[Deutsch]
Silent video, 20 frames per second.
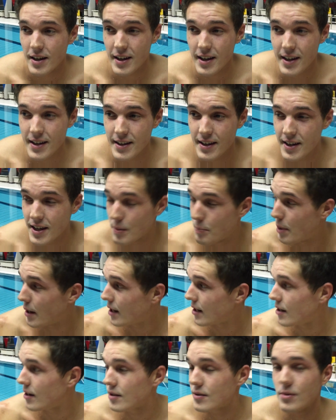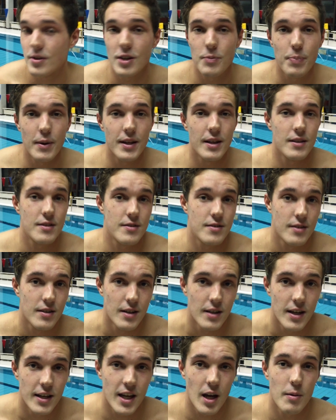richtig geballert und ich bin jetzt,
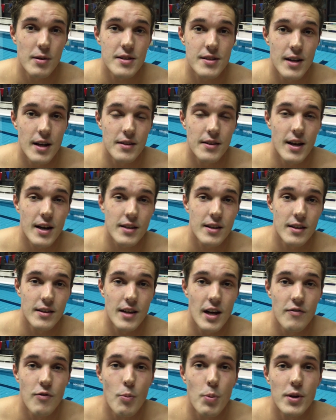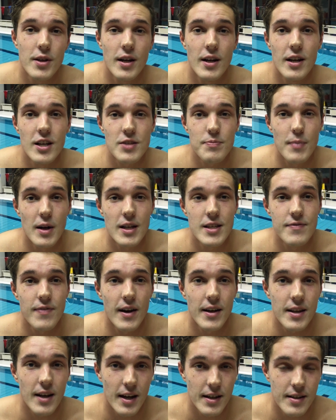ich habe jetzt nach, nach, nach Wuppertal erstmal
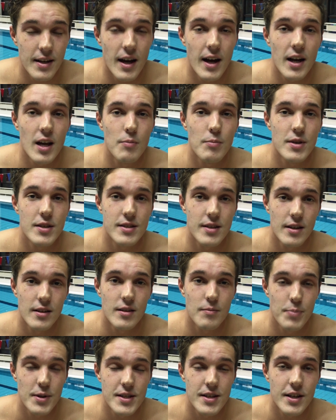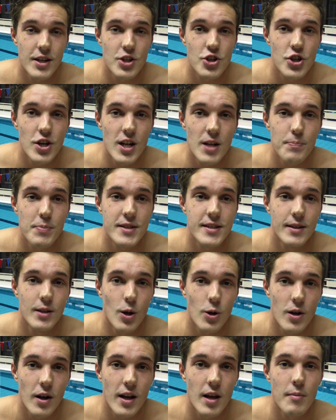zwei, drei Tage ein bisschen, bisschen gechillt, bisschen
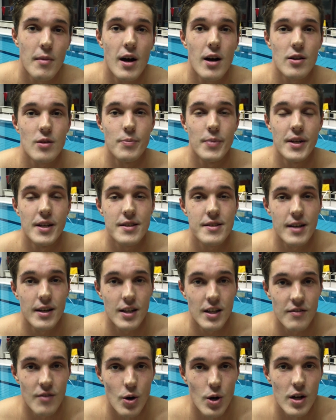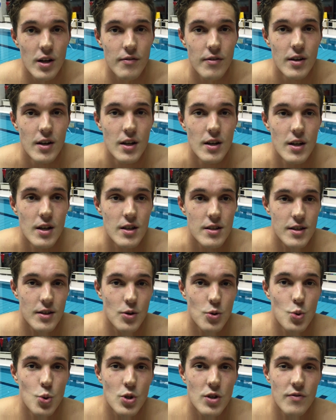locker gemacht und bin jetzt seit einer Woche, seit
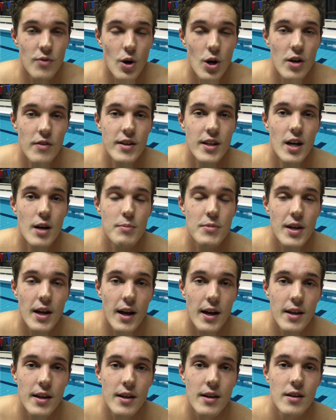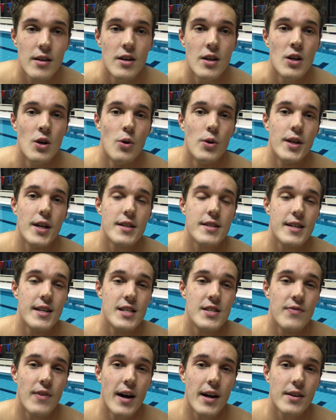einer guten Woche wieder im Training und jetzt
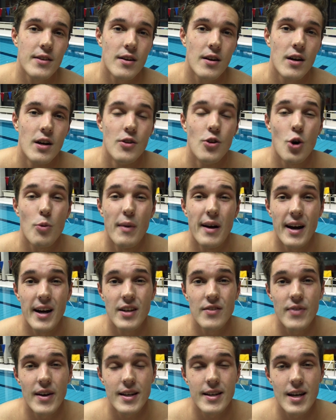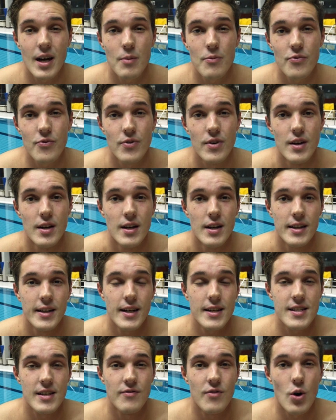geht es weiter, nochmal ein Wettkampf,
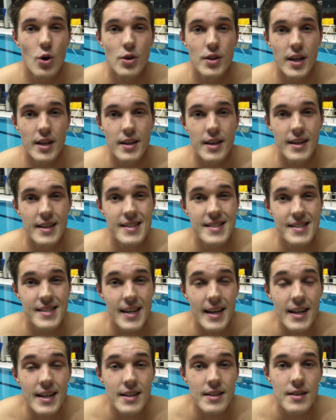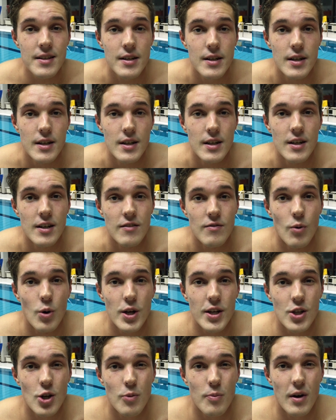jetzt am Wochenende in Singen,
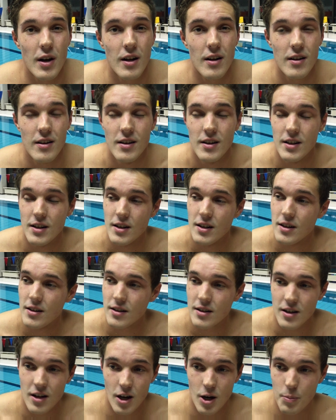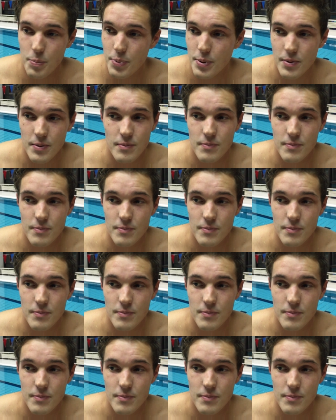wo ich nochmal, ich glaube,